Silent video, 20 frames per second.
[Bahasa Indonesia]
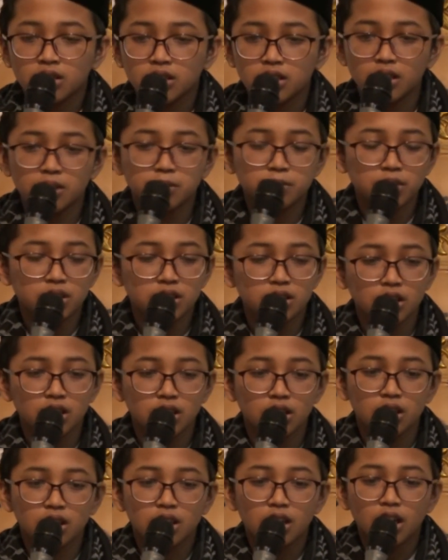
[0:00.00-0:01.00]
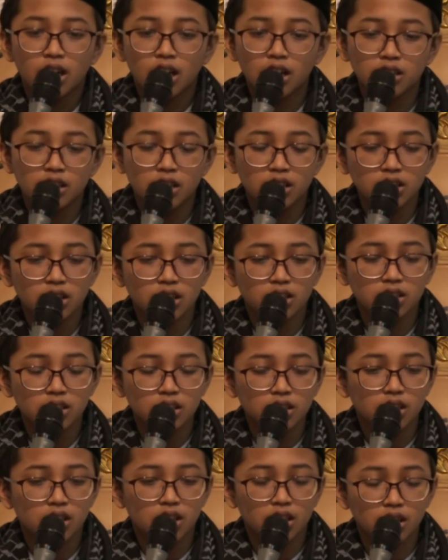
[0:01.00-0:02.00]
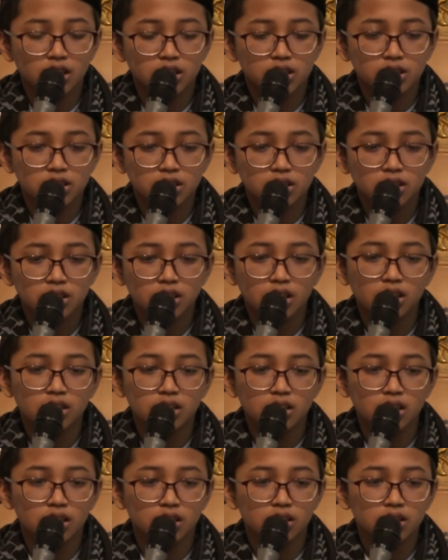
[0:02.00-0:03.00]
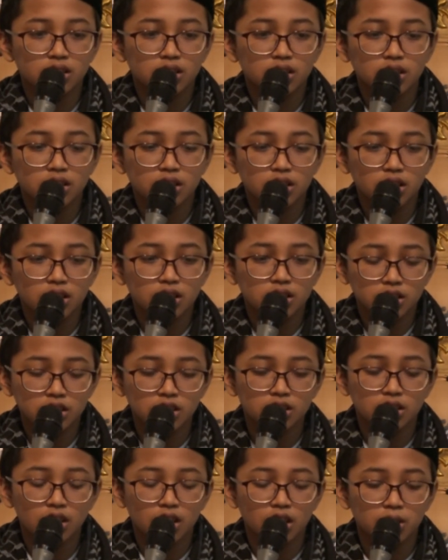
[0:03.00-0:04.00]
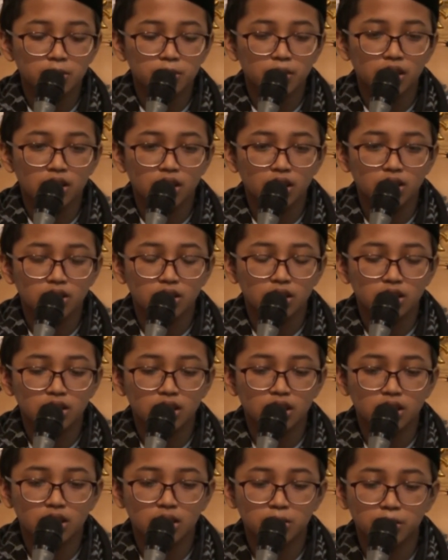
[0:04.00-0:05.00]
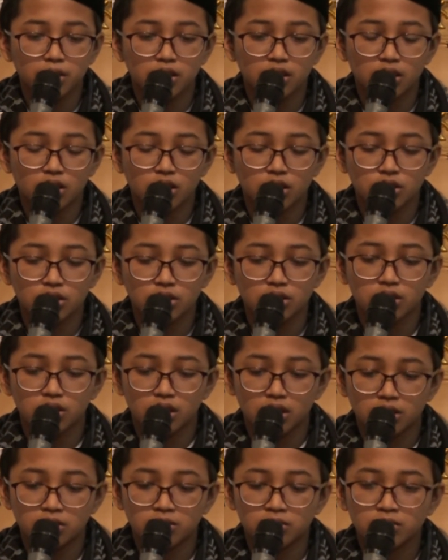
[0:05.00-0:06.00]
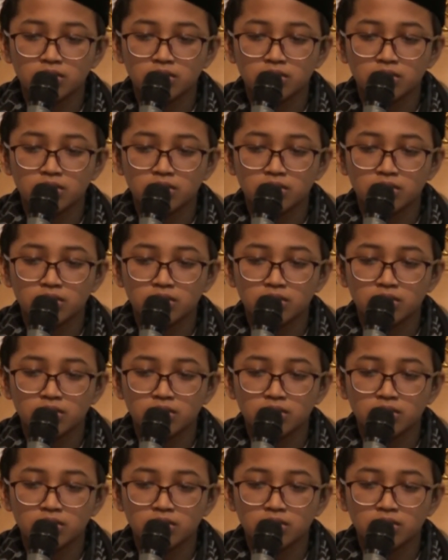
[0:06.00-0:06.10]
Yang penting ada niat ikhlas dan niat cinta kepada Allah dan kepada Rasulnya.